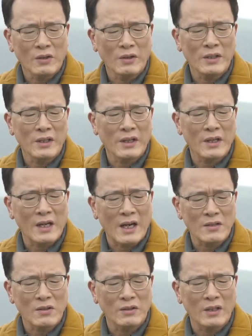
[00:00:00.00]
너희에게
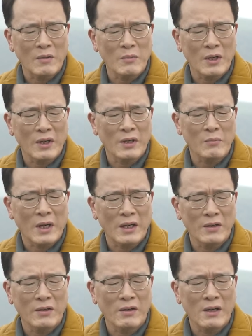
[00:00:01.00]
가서 대면하여
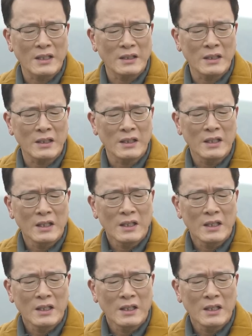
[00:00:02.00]
말하려 하니